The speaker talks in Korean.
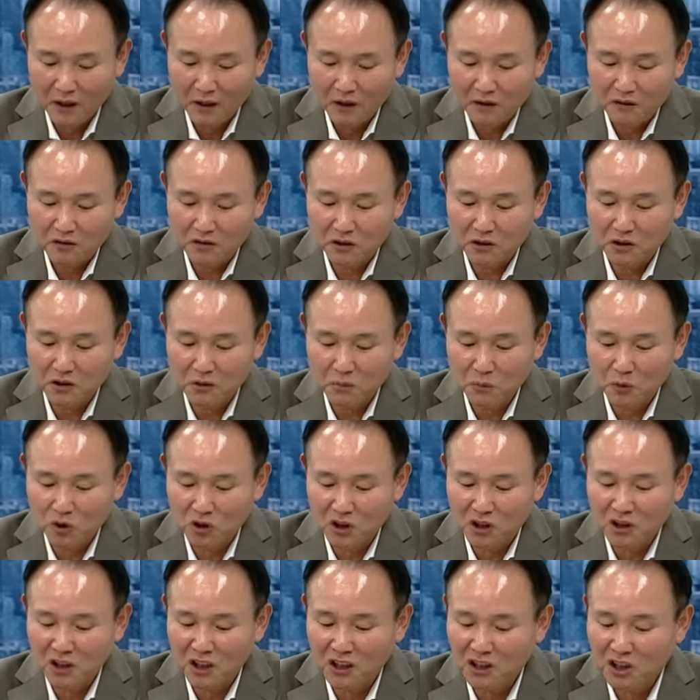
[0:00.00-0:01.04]
사실은 뭐
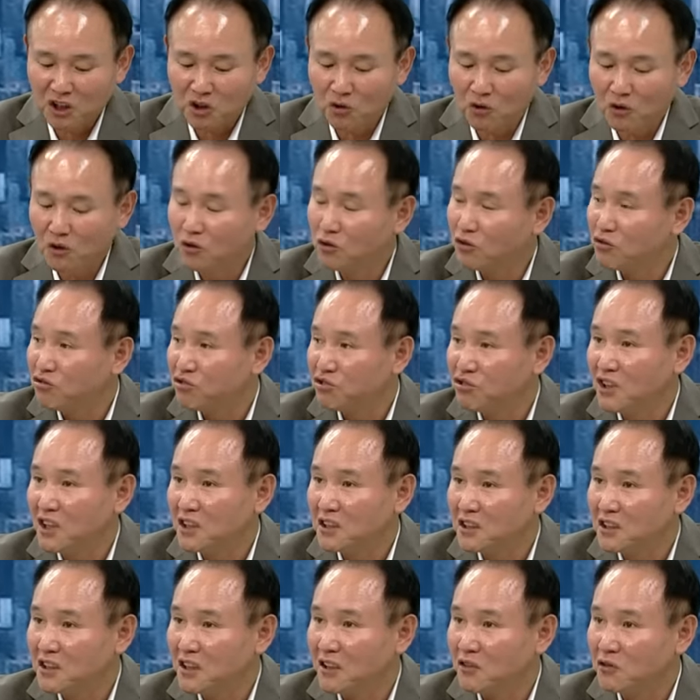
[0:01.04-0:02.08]
지난 7월 이후 수주
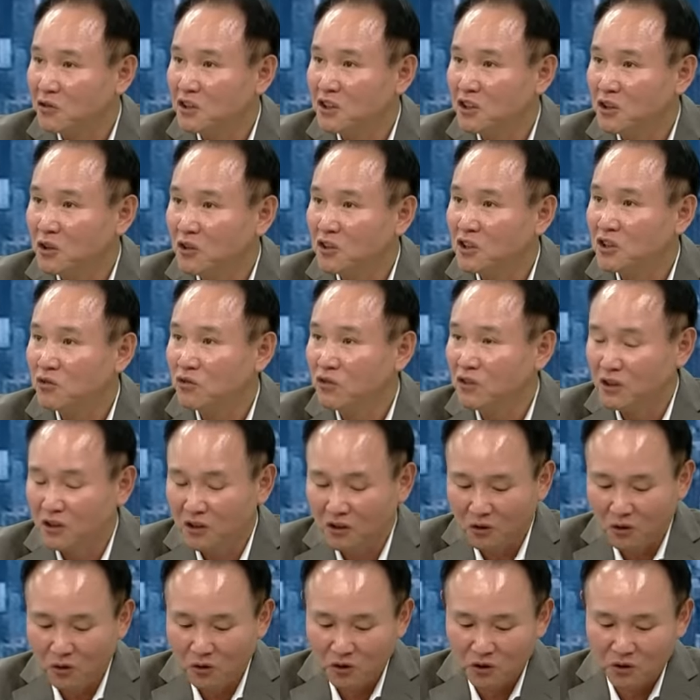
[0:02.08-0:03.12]
행진이 계속 이어지고
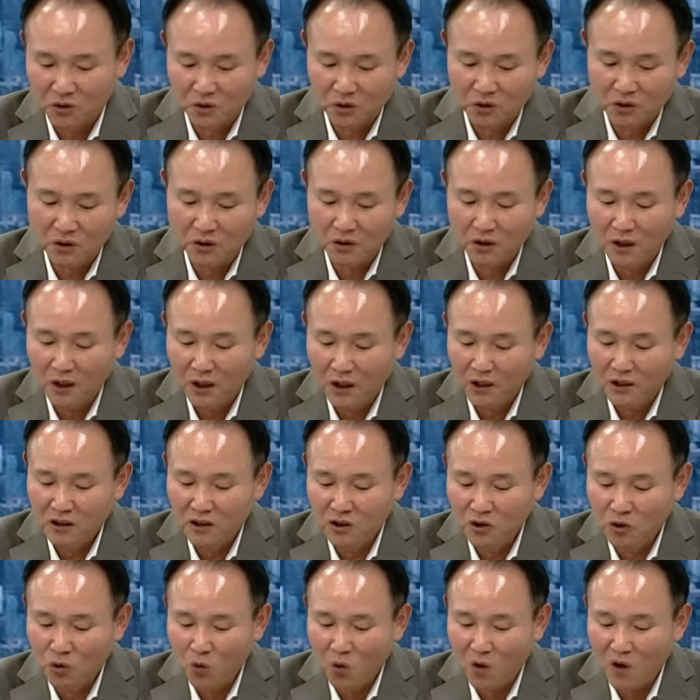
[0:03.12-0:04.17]
있는 거죠.
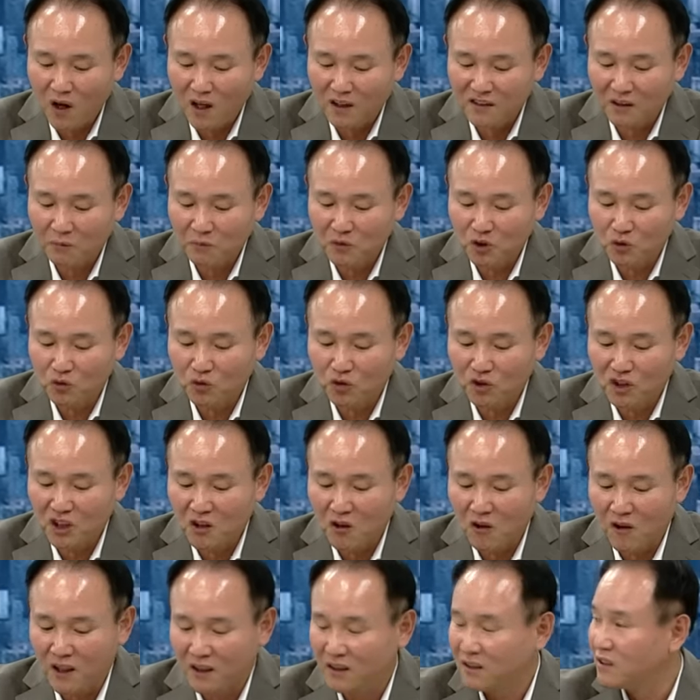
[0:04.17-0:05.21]
르노와
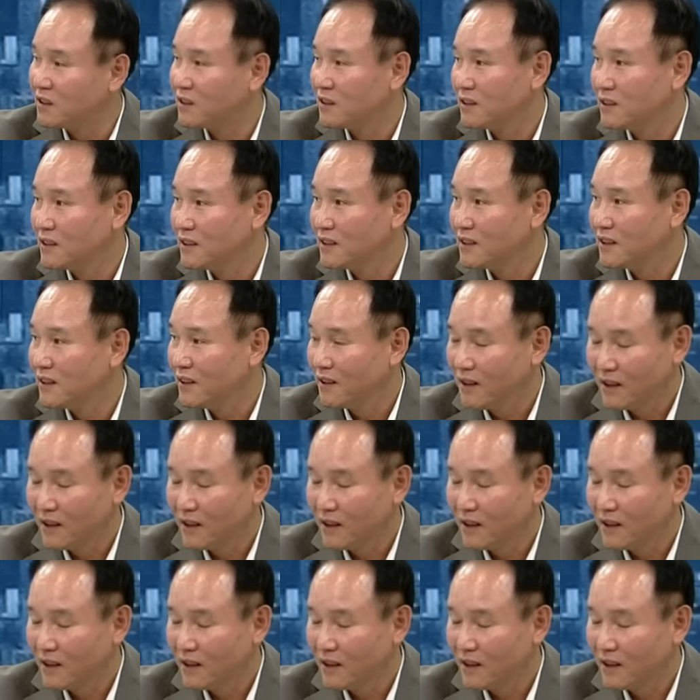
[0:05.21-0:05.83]
39기가와트. 음.